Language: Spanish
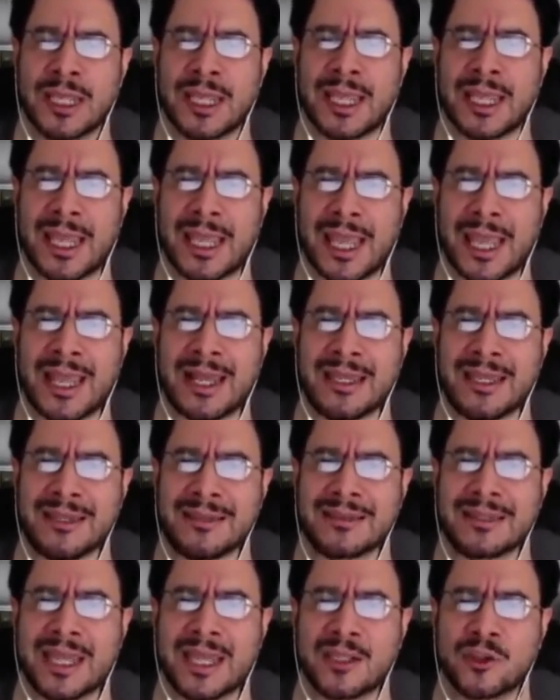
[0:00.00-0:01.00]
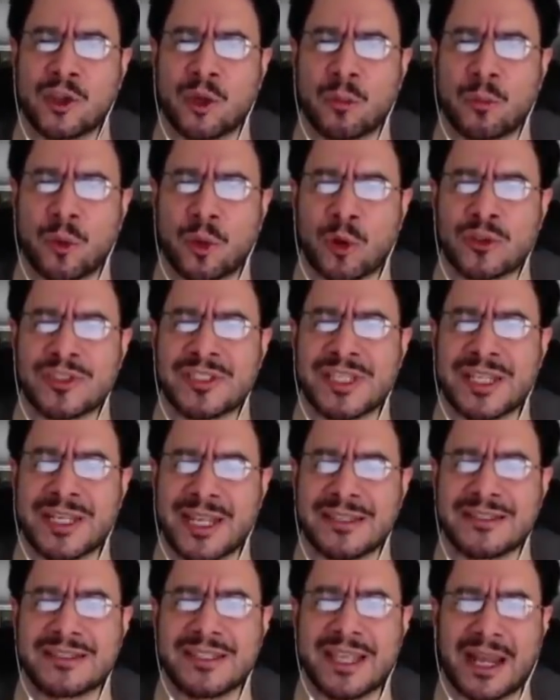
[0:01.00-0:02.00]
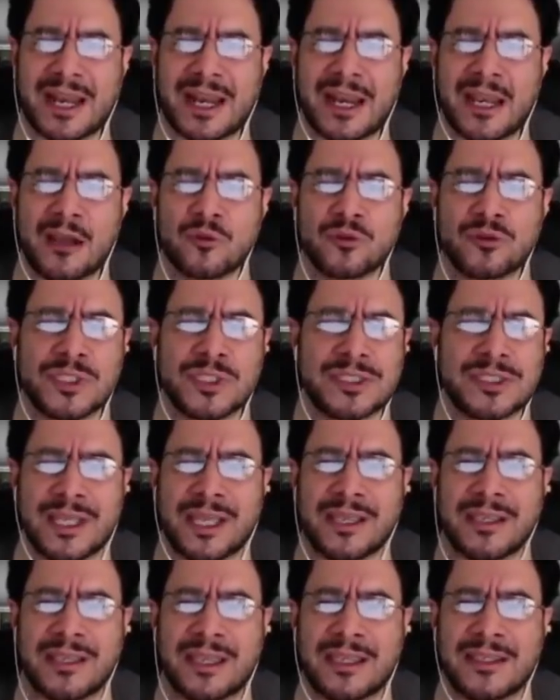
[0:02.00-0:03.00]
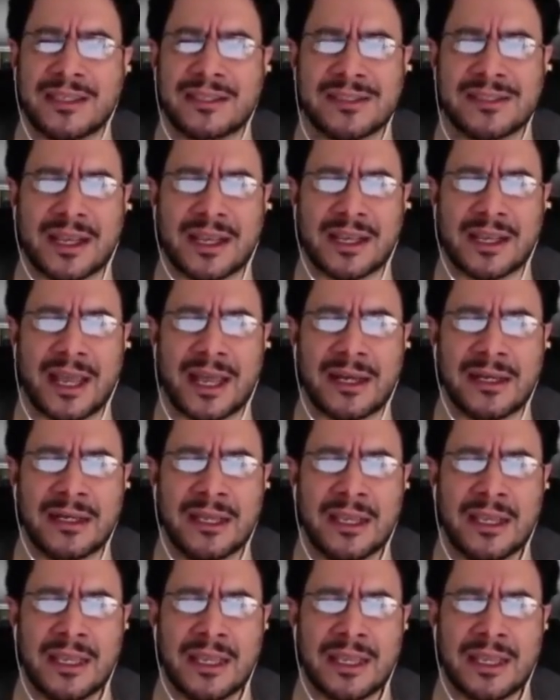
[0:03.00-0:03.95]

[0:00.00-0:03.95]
eh, el intento por silenciar a la justicia, hay que destacar